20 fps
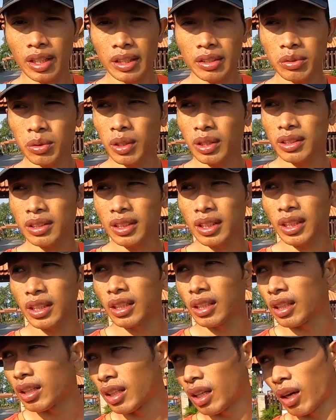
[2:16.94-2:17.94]
ในช่วงที่
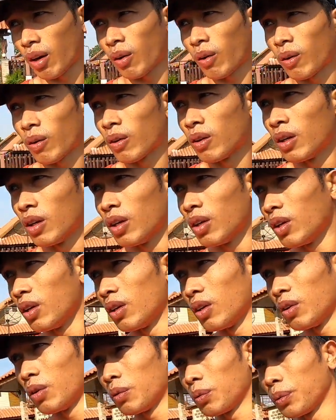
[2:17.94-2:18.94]
เรา
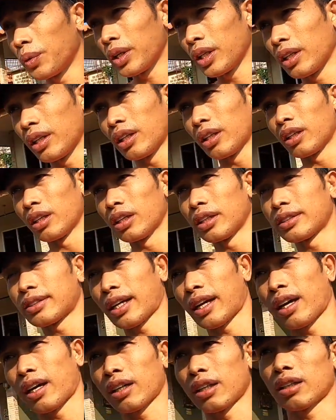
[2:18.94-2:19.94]
วิ่ง
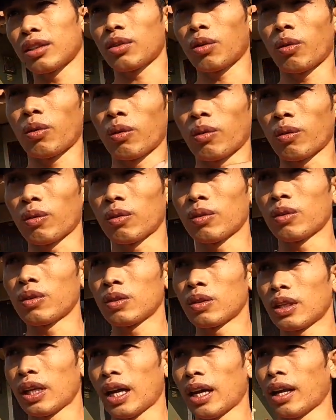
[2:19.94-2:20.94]
จากตรง
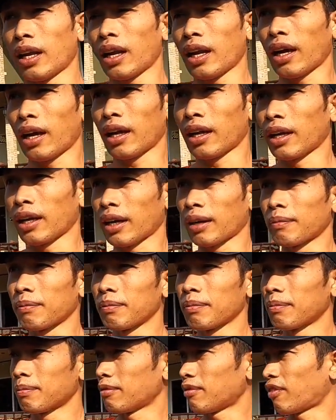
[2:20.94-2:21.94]
ด้านหน้านะครับ
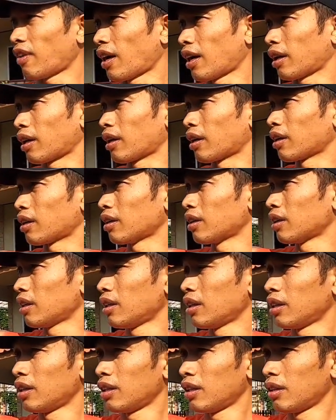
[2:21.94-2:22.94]
ฝั่ง
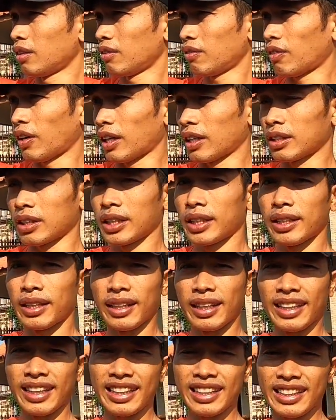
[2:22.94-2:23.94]
ฝั่งที่
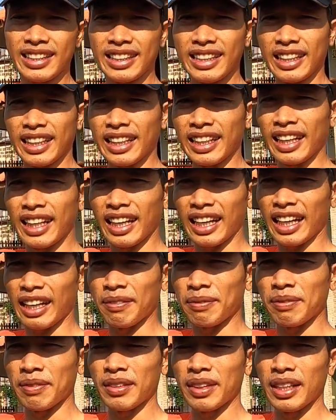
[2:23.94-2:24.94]
ขึ้นเนินนะค
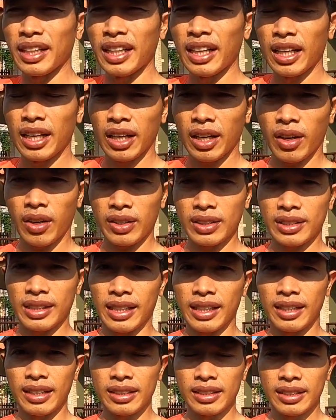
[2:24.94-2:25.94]
รับ ก็
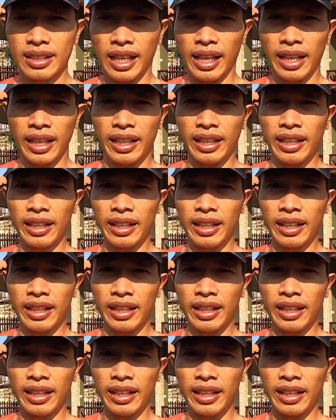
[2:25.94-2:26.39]
จะใช้